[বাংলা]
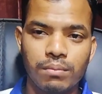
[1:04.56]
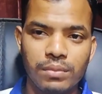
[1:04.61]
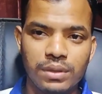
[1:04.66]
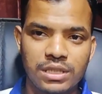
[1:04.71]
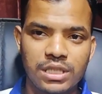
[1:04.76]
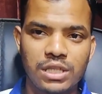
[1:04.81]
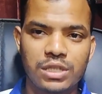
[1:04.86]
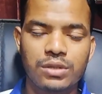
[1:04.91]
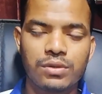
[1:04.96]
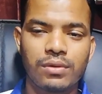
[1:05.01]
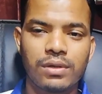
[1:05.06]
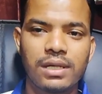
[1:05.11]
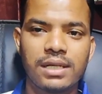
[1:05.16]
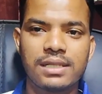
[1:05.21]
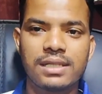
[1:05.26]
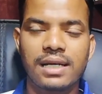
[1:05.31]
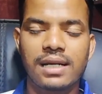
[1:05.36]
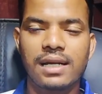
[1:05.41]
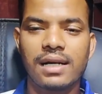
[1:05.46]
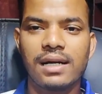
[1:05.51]
বিশেষ করে
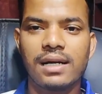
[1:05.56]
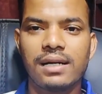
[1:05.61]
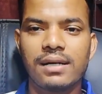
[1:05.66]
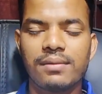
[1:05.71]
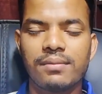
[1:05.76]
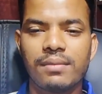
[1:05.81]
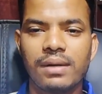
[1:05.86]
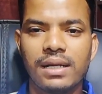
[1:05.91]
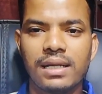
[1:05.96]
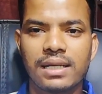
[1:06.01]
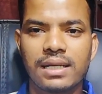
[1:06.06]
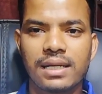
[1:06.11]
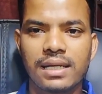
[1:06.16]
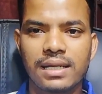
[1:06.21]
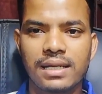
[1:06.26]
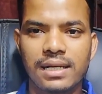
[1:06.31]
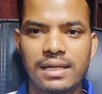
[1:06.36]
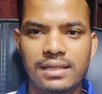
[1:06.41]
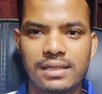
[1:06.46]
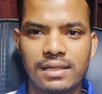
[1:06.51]
যারা মালিকের
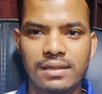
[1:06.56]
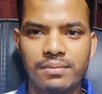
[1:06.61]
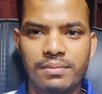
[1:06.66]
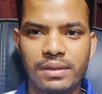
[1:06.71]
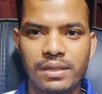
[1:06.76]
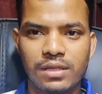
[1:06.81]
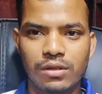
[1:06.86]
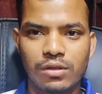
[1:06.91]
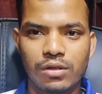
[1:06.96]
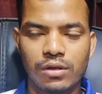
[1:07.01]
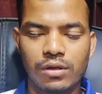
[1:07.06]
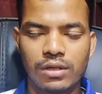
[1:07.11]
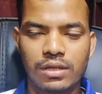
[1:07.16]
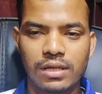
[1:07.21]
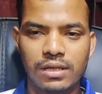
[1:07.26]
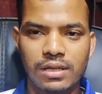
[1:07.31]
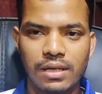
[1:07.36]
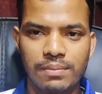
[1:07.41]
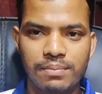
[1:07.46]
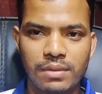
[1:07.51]
কাজের ব্যতীত
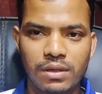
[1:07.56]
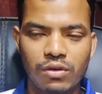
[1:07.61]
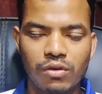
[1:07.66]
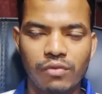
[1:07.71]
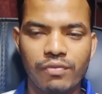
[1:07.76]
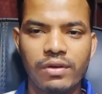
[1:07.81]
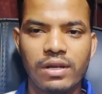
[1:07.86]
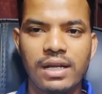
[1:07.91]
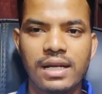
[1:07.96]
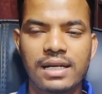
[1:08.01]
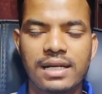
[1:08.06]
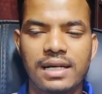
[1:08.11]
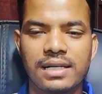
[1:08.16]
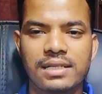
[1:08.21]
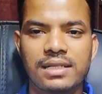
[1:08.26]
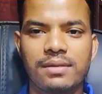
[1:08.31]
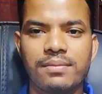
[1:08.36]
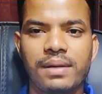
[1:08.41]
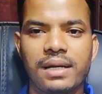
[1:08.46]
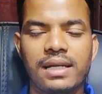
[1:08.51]
অর্থাৎ আপনার কফিলের
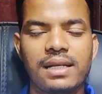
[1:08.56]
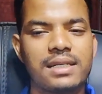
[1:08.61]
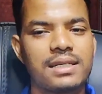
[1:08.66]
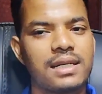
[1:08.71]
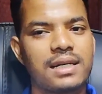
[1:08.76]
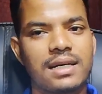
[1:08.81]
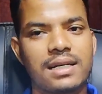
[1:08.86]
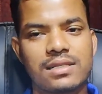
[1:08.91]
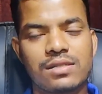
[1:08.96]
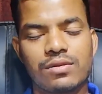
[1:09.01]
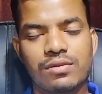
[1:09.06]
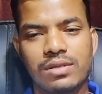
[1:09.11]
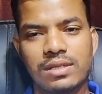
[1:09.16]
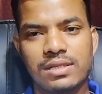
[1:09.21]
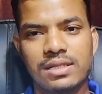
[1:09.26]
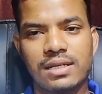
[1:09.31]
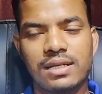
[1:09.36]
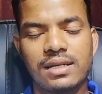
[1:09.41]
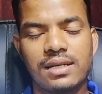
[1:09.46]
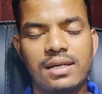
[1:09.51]
কাজের বাইরে যারা কাজ
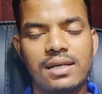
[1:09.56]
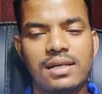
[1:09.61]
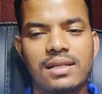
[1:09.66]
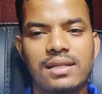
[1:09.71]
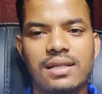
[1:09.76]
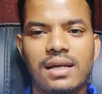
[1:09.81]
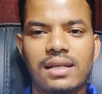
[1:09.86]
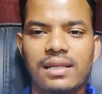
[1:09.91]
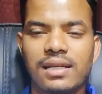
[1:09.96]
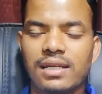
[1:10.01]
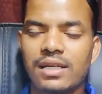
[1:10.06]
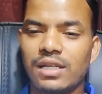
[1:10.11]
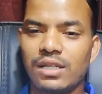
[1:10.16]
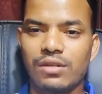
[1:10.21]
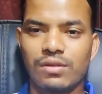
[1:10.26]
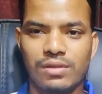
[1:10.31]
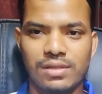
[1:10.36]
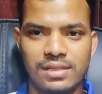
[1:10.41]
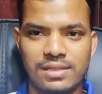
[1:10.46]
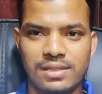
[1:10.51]
করতেছেন তাদের কি
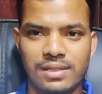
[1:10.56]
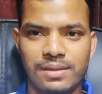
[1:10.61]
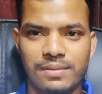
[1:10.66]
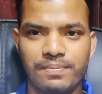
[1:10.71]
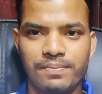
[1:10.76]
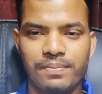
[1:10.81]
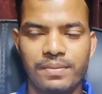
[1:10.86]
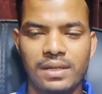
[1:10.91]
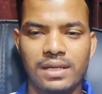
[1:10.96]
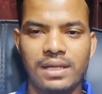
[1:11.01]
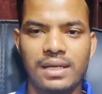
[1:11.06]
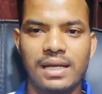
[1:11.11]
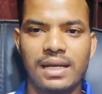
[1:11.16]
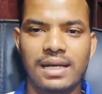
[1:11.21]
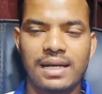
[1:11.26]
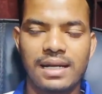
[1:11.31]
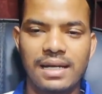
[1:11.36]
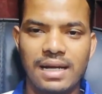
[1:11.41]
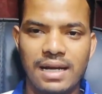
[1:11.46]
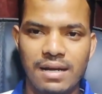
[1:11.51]
ধরতেছে
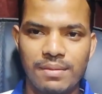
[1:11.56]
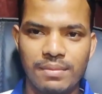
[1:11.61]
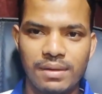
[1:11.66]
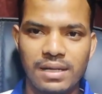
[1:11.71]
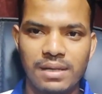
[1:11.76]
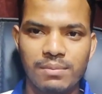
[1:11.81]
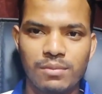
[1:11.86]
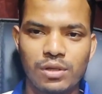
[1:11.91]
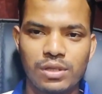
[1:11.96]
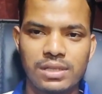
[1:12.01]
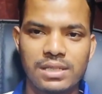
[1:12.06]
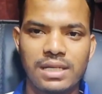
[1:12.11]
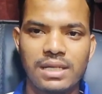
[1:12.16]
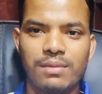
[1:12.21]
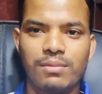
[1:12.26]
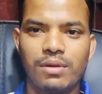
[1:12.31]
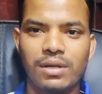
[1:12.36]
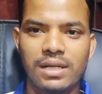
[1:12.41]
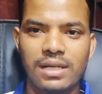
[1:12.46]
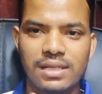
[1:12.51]
এখানে আমেলা মঞ্জিল
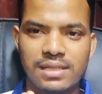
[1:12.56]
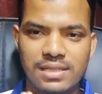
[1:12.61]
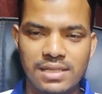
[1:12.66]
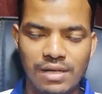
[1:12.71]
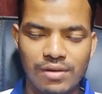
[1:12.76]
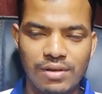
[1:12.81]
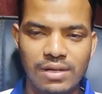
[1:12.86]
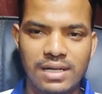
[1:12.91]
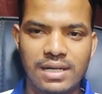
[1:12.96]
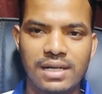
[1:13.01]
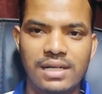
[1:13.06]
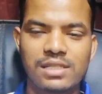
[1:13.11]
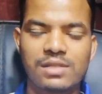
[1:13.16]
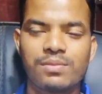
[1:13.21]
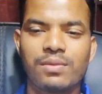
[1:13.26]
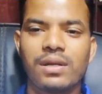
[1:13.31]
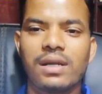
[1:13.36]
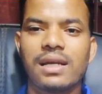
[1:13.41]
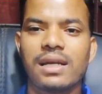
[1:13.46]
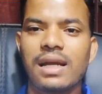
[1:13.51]
বলেন সাওয়াক খাস
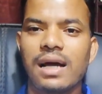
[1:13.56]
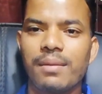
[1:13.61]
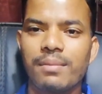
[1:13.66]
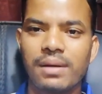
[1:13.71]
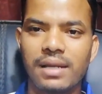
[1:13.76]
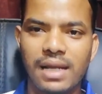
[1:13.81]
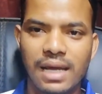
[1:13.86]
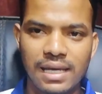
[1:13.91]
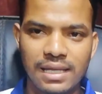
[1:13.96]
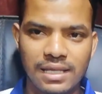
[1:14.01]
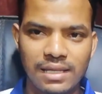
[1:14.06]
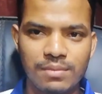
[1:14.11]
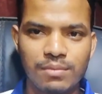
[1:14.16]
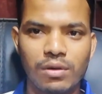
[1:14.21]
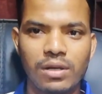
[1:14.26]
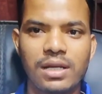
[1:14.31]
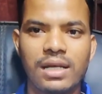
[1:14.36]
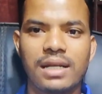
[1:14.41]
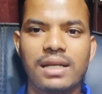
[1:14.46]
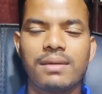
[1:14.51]
বলেন আমেল আইদি
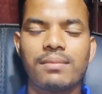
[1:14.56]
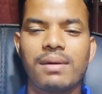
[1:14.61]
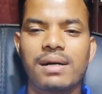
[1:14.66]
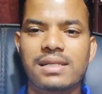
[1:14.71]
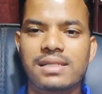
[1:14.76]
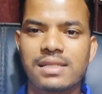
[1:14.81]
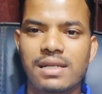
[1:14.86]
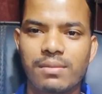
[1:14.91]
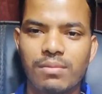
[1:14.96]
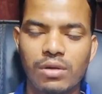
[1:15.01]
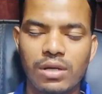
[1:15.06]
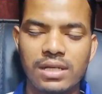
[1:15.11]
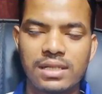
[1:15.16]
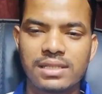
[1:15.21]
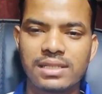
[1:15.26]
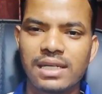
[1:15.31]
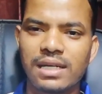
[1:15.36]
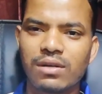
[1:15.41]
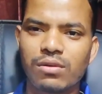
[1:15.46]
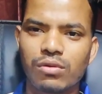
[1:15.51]
বলেন মাজরা বলেন
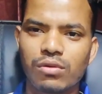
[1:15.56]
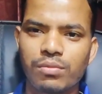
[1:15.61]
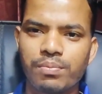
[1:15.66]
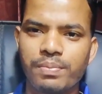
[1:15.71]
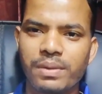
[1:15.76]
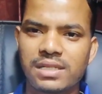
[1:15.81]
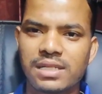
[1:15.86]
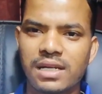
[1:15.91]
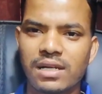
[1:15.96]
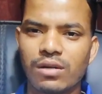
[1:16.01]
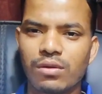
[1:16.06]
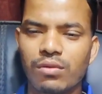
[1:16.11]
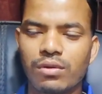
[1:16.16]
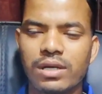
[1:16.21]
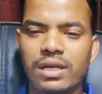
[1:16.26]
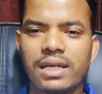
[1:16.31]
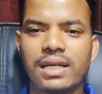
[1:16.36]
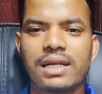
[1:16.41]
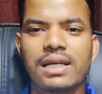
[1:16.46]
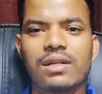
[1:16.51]
যে কোনো পেশার
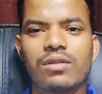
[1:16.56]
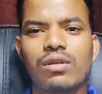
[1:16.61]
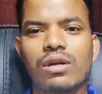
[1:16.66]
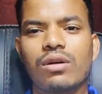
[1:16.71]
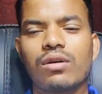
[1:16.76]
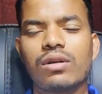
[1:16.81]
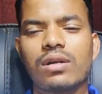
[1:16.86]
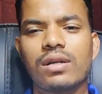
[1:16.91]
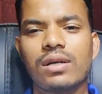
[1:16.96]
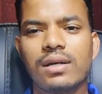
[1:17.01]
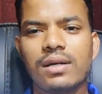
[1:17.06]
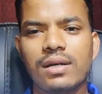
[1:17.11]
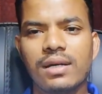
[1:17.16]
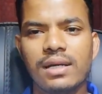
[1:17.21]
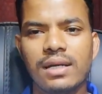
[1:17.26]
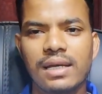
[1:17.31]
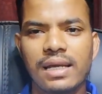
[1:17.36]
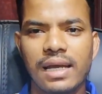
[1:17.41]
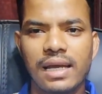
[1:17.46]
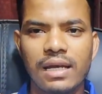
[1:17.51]
লোকেরই কিন্তু এখন
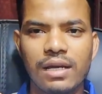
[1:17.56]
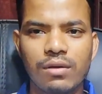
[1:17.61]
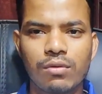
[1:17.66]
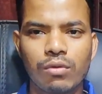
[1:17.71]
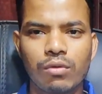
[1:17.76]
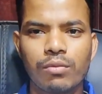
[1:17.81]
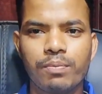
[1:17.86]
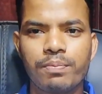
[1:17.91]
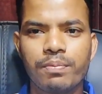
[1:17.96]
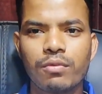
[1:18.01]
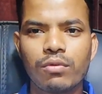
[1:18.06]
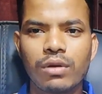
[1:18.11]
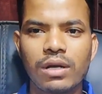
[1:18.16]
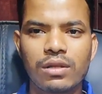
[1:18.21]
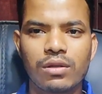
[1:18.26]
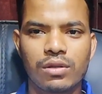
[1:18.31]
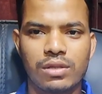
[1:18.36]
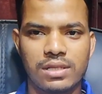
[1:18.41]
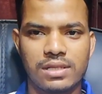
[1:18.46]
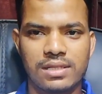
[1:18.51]
এই গ্রুপগুলো
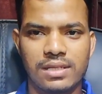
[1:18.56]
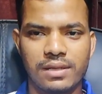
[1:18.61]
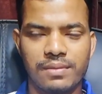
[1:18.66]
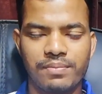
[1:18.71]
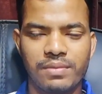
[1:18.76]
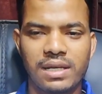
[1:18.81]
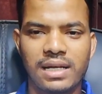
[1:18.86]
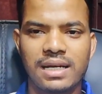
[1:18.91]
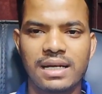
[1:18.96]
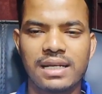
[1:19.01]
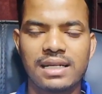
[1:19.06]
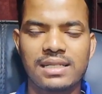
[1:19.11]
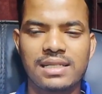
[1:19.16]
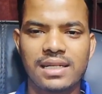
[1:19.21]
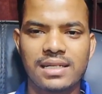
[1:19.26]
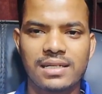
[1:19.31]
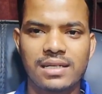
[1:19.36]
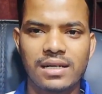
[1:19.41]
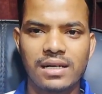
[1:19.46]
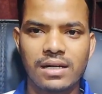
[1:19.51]
ধরতেছে এখানে
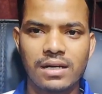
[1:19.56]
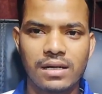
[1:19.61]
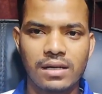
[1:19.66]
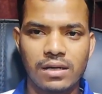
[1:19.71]
চারটা